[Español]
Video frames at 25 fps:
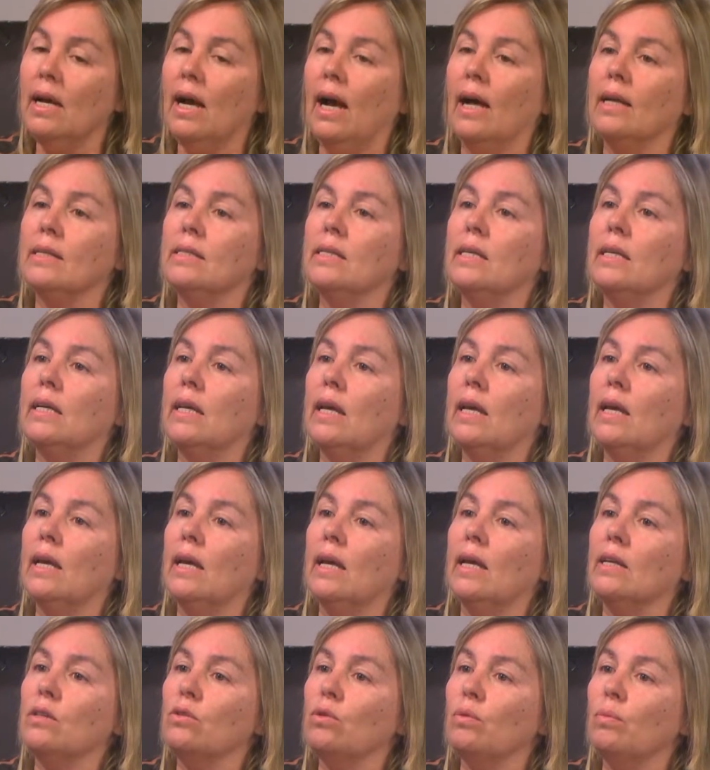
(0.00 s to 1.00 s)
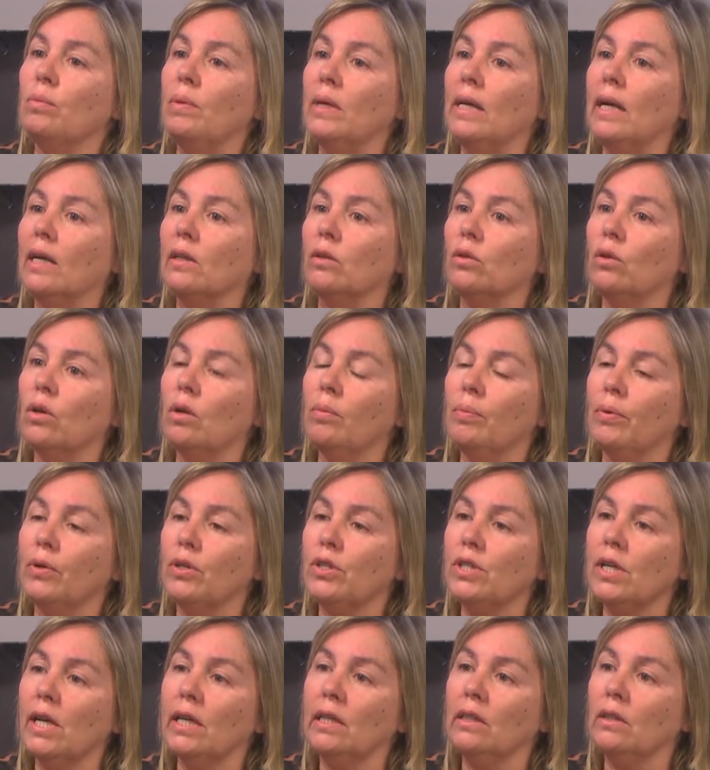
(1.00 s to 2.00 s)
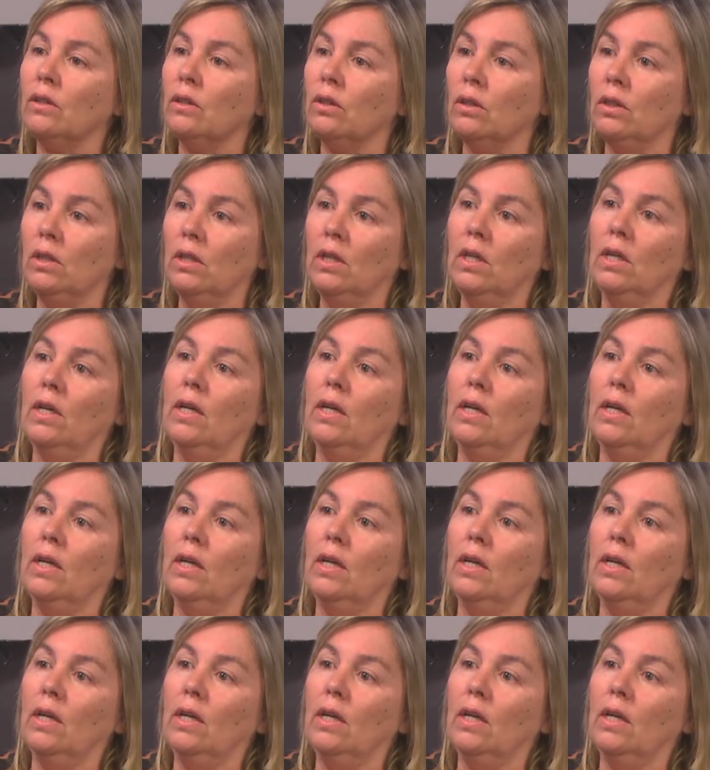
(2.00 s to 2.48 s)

Así que eso implica todo el proyecto